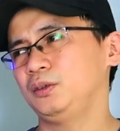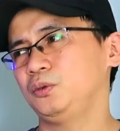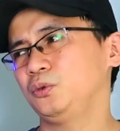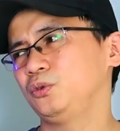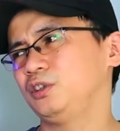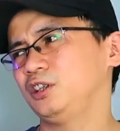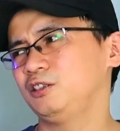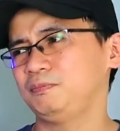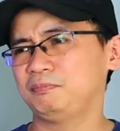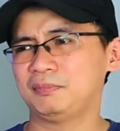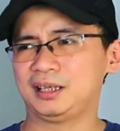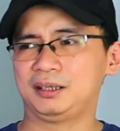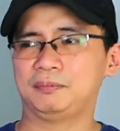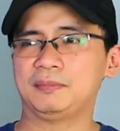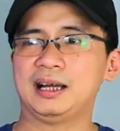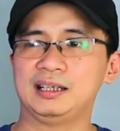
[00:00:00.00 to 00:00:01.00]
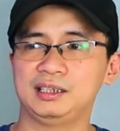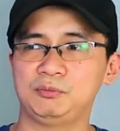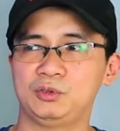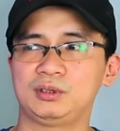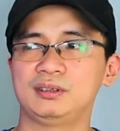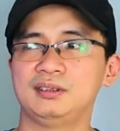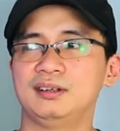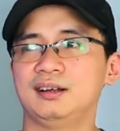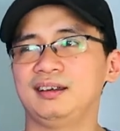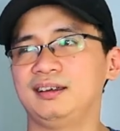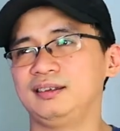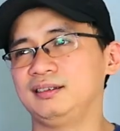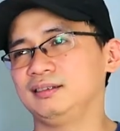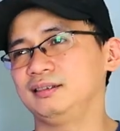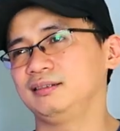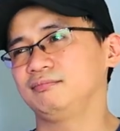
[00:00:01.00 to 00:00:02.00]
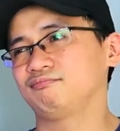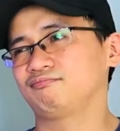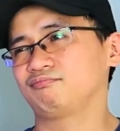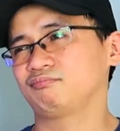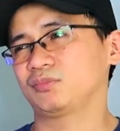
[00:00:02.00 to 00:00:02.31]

ví dụ như mà bạn là một người